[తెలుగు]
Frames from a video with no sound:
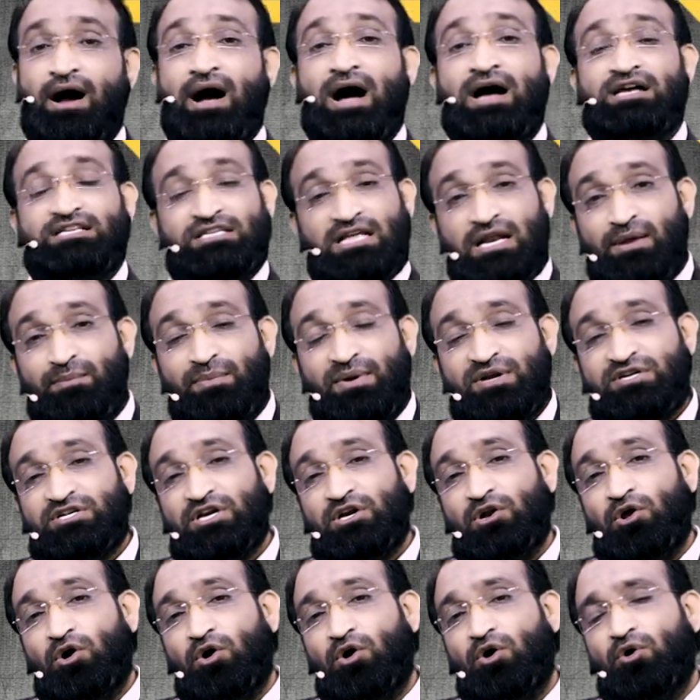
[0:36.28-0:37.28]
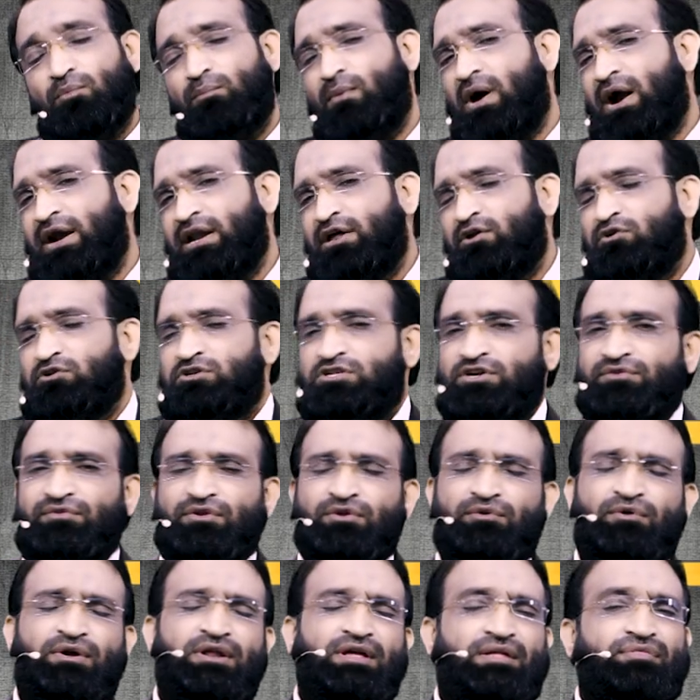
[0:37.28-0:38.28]
ఆ సెలబ్రేషన్లో మార్నింగ్ నుంచి
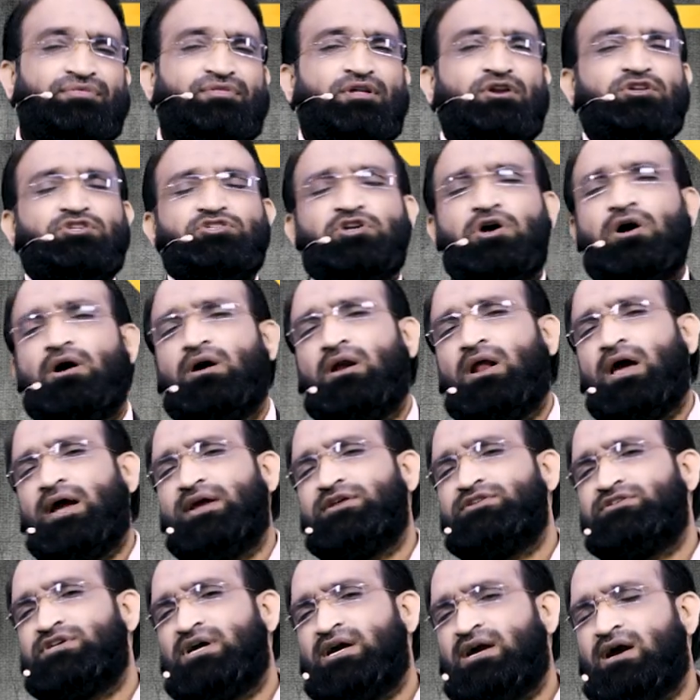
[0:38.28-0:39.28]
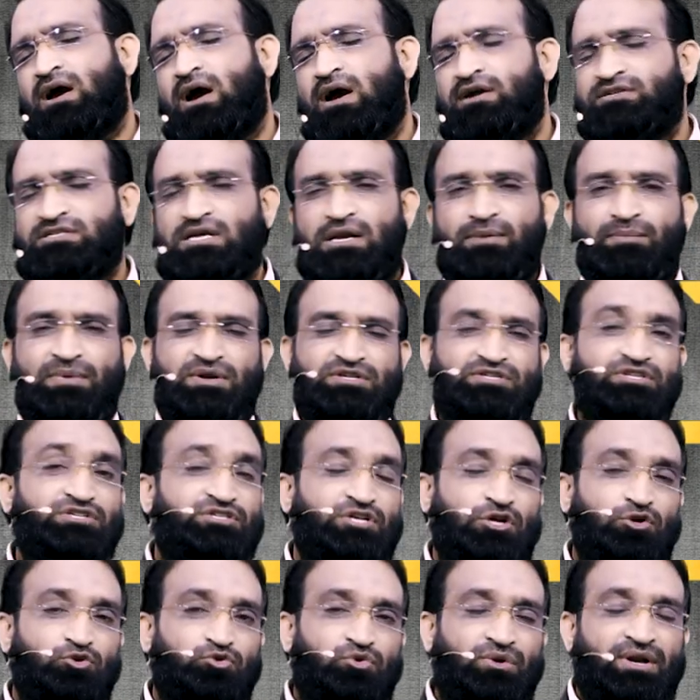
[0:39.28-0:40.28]
ఈవినింగ్ వరకు అందరూ చాలా ఎంజాయ్గా సెలబ్రేషన్
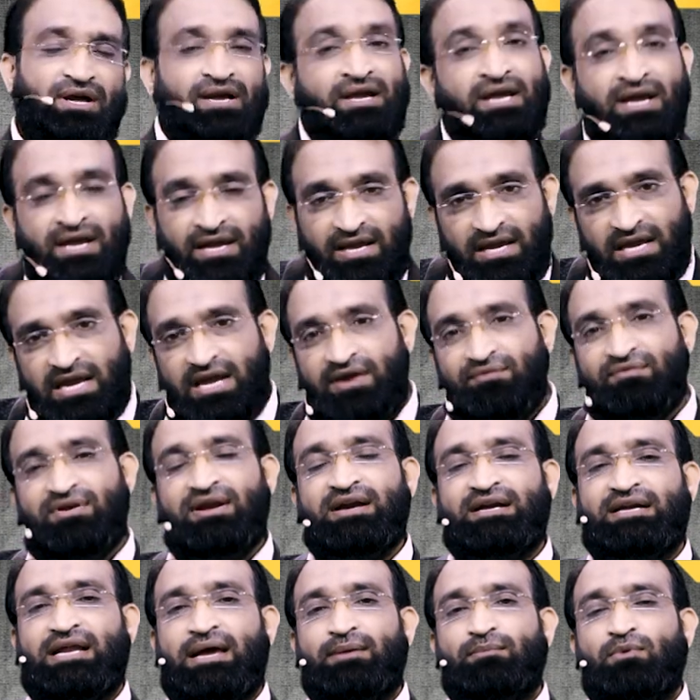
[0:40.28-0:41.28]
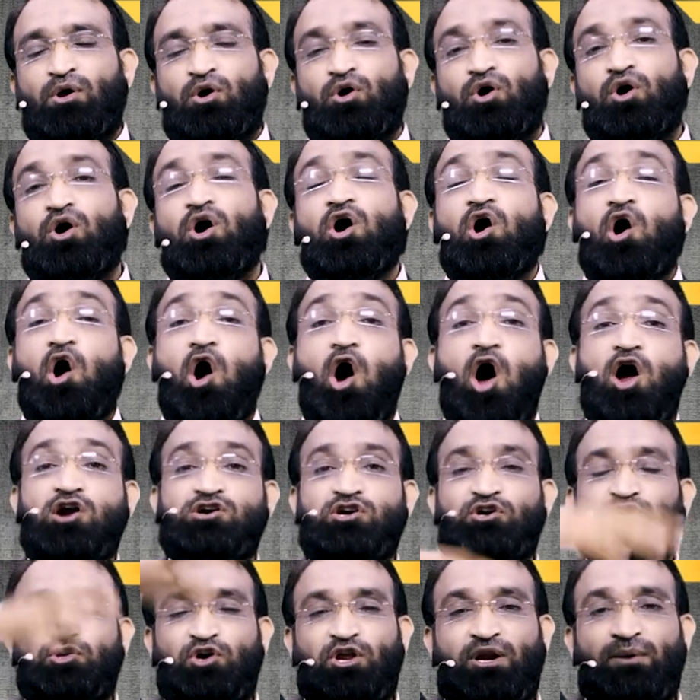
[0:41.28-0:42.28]
జరుగుతున్నాయి ఈవినింగ్ టైంలో
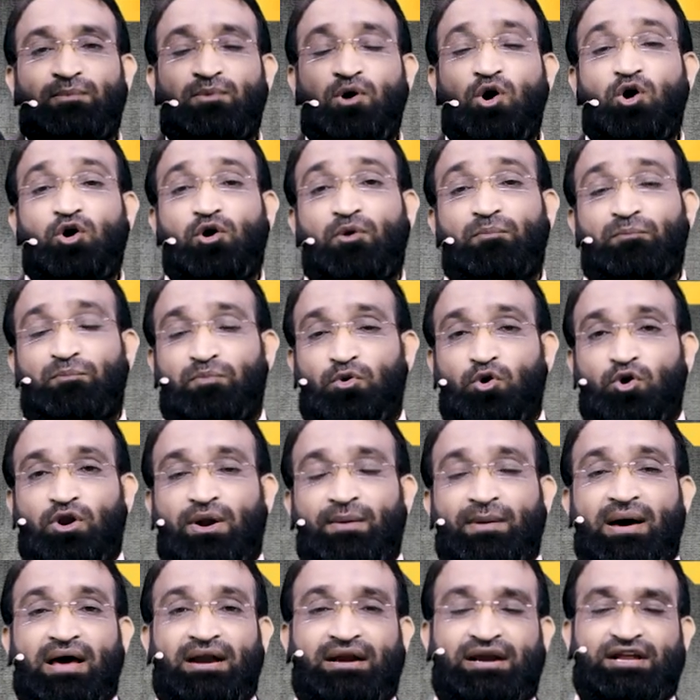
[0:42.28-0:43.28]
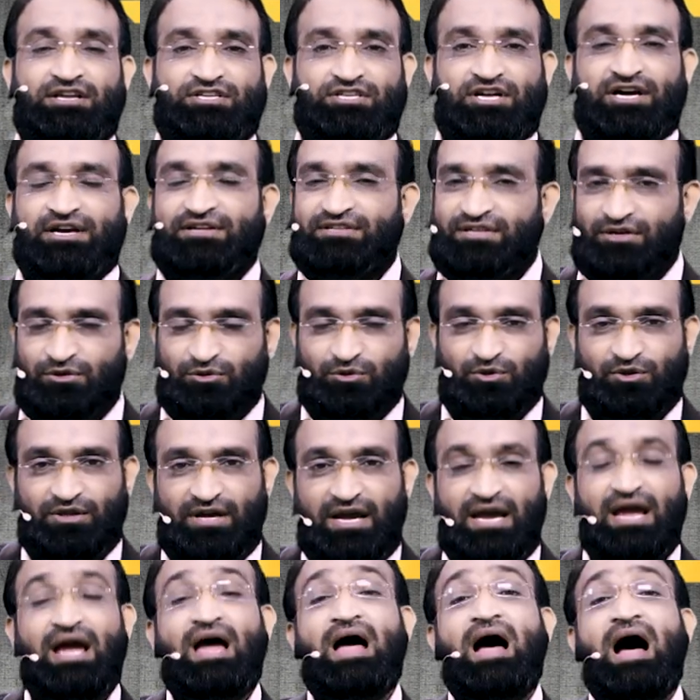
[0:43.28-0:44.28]
ఆడిటోరియంలో ఒక ప్రోగ్రామ్ ఆర్గనైజ్ చేయడం జరుగుతుంది
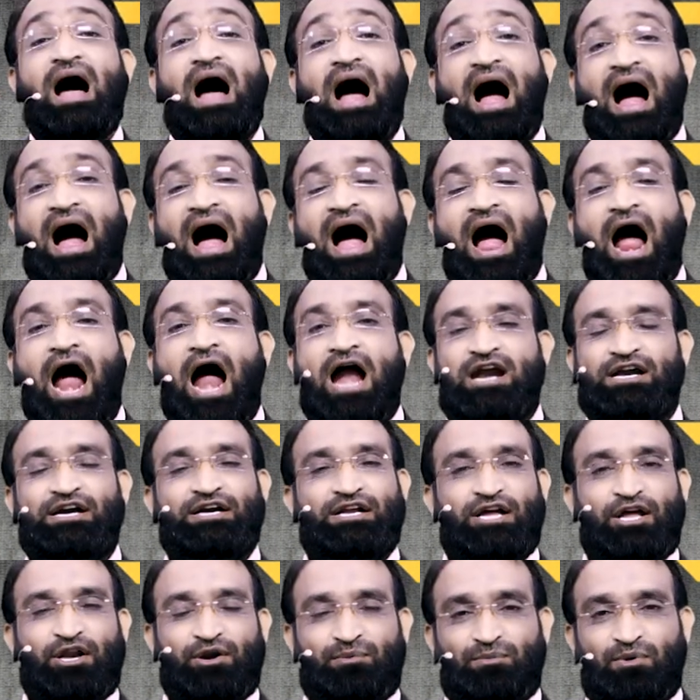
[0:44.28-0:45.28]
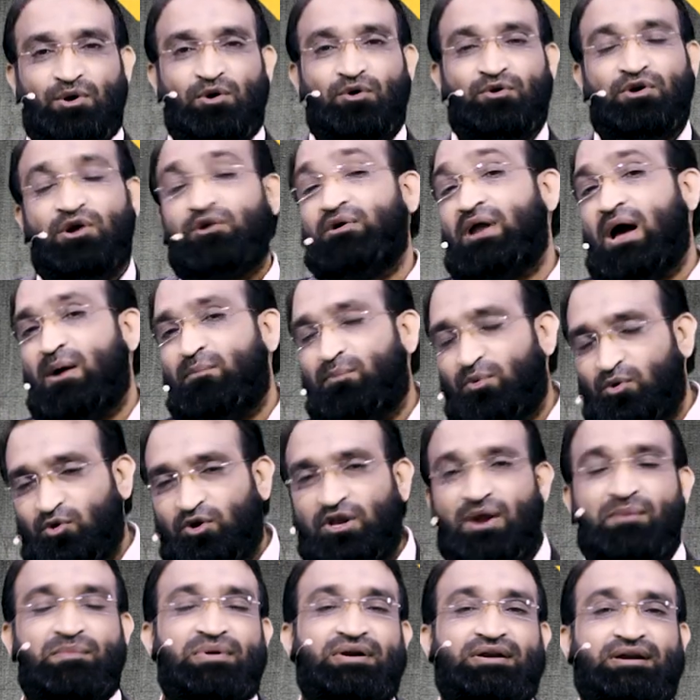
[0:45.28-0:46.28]
ఆ ఆడిటోరియంలో ఉండే ఆ
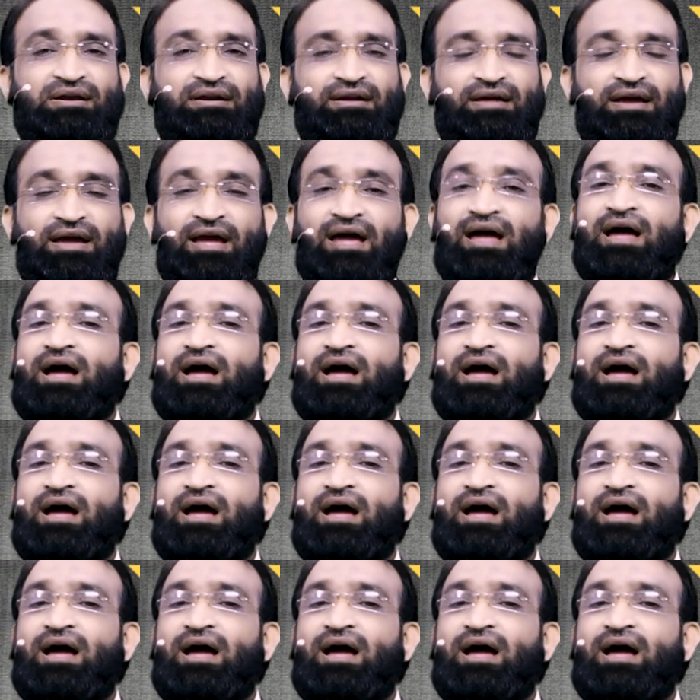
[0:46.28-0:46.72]
ప్రోగ్రామ్ ఏంటంటే